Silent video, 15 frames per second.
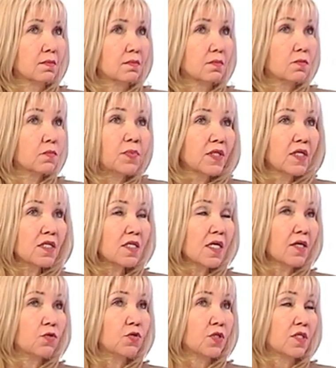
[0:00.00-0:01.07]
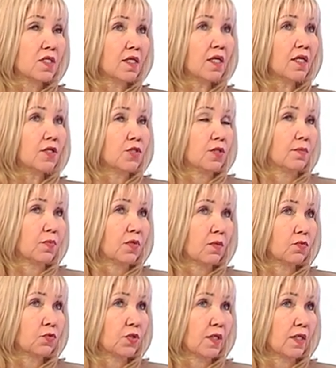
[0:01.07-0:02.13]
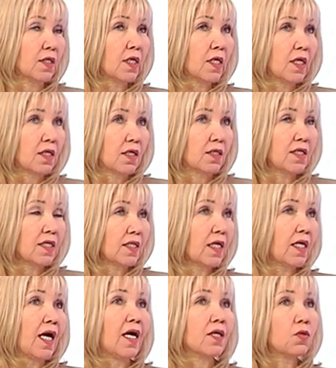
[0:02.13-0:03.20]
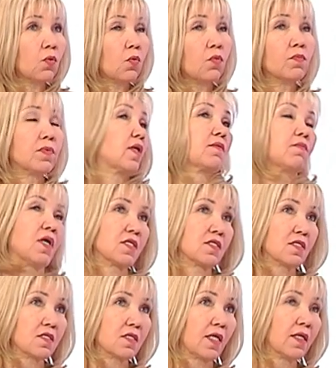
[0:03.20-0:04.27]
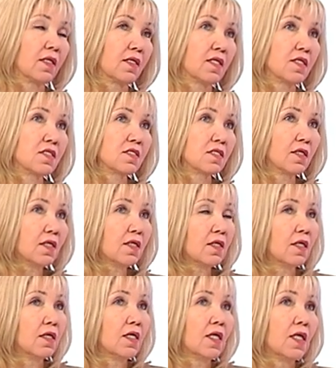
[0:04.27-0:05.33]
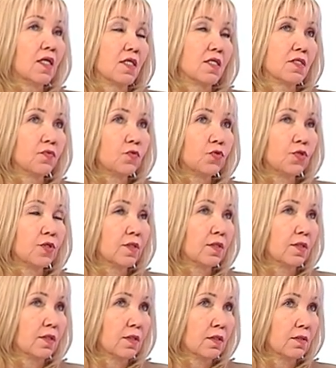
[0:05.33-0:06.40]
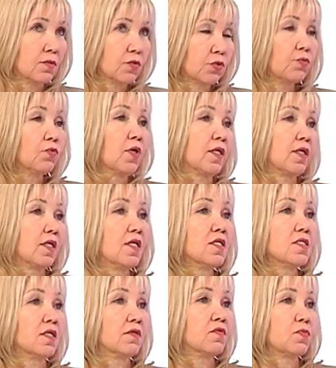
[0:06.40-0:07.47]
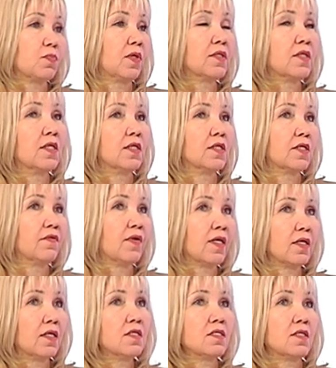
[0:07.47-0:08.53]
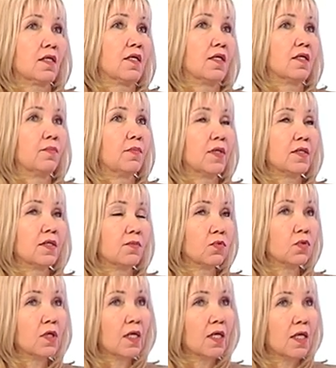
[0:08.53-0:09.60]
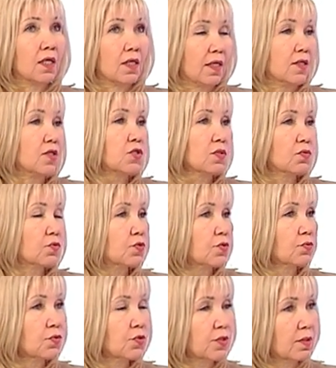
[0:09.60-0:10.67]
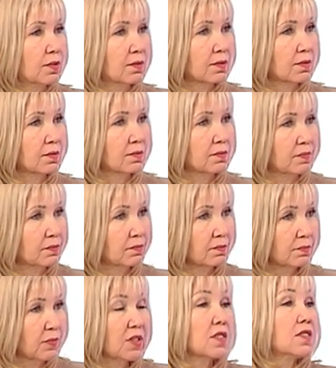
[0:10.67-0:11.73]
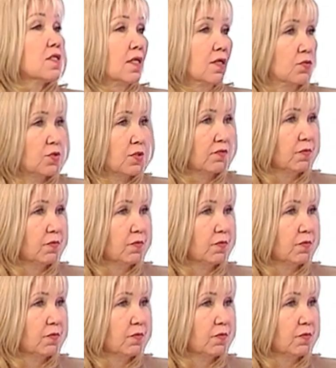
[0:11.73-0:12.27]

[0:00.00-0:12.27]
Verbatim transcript: ну, потрясающее зрелище, потому что когда такая огромная масса стоит на сцене, угу. звучит э, живой оркестр в исполнении этого оркестра, и поэтому, конечно, очень-очень э, потрясающе.